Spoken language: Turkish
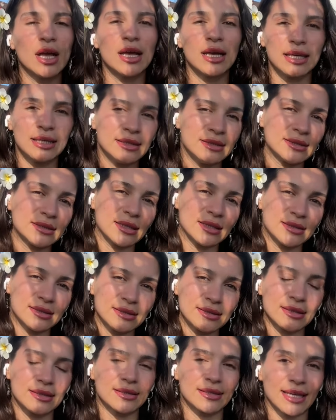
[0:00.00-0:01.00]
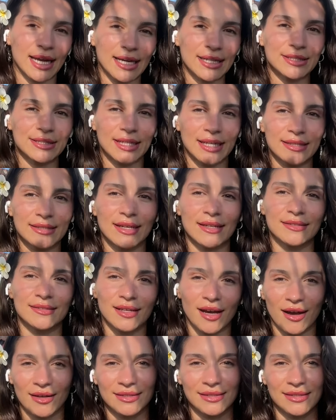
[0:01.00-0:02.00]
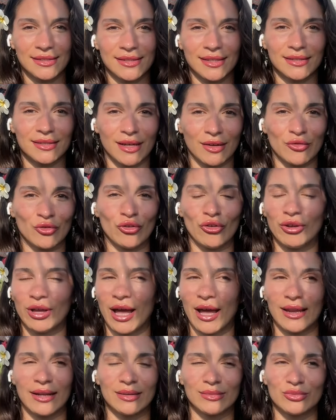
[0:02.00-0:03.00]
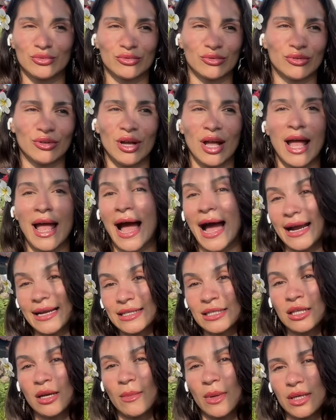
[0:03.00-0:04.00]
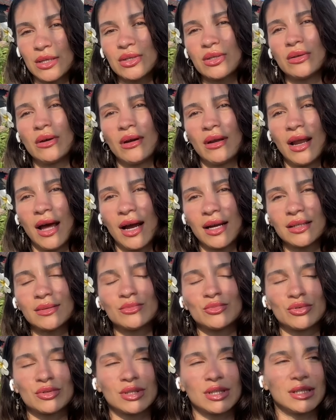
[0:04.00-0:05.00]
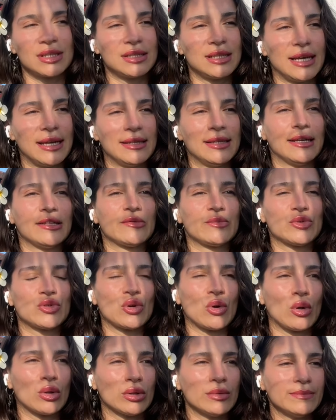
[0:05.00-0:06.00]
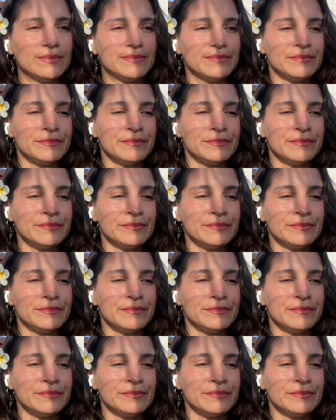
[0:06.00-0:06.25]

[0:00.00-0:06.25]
insan insanı gerçekten tatilde tanıyor. Yani bunu her zaman söylerdim. Burada da teyit etmiş oldum.